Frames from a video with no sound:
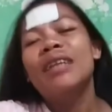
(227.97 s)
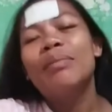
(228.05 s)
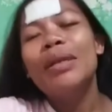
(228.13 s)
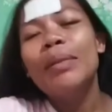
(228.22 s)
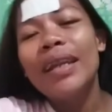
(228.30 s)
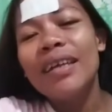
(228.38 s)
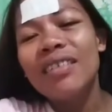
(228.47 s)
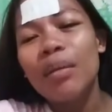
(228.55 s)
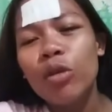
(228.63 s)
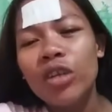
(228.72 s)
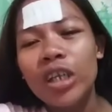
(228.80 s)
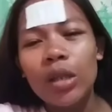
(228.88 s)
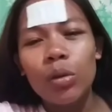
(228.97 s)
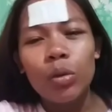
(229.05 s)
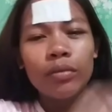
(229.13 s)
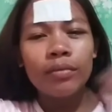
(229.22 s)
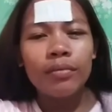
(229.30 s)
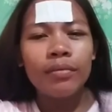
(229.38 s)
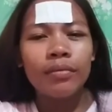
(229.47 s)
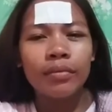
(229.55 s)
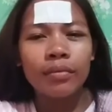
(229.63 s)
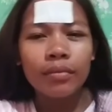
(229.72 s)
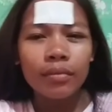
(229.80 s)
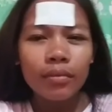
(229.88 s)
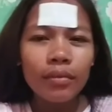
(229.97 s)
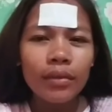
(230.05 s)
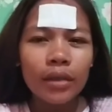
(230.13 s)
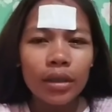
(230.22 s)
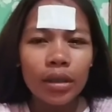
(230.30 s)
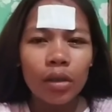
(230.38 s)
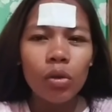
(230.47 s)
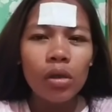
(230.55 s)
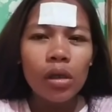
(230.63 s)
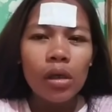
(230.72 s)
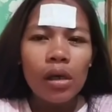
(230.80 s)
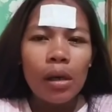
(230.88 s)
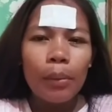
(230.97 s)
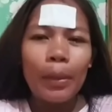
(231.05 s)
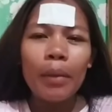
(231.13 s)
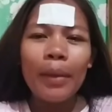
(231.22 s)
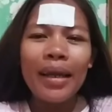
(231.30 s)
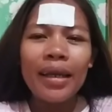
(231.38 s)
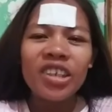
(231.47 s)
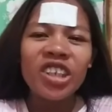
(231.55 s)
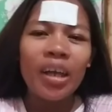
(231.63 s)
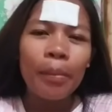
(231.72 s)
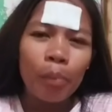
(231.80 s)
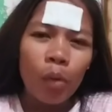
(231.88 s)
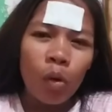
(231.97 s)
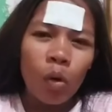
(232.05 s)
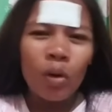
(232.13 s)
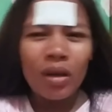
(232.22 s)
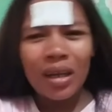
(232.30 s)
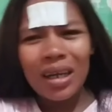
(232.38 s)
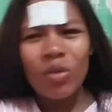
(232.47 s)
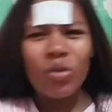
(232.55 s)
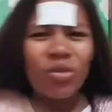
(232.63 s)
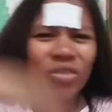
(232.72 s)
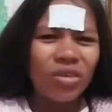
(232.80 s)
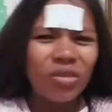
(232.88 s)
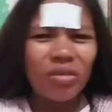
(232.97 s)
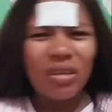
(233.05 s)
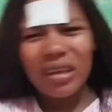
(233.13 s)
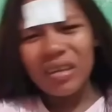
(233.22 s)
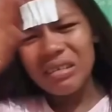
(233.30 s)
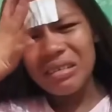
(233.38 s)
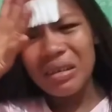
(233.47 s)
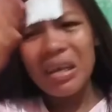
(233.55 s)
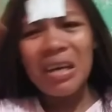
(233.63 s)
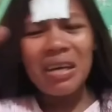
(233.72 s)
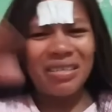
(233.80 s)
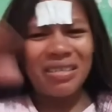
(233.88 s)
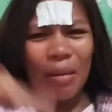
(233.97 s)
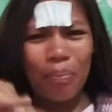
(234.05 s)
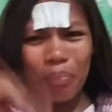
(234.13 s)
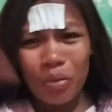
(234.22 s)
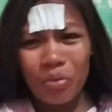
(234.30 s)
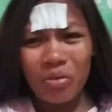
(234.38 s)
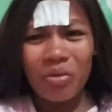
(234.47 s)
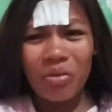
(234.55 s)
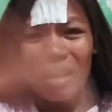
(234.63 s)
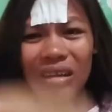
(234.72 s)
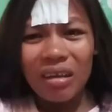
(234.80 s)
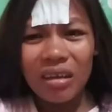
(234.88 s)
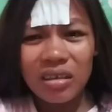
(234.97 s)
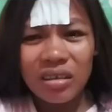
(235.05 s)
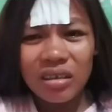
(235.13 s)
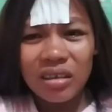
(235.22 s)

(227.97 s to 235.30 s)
Ang malmal lang sabon dito. Naku, malmal mahal lang shampoo, wala na conditioner, wala na sabon, wala na.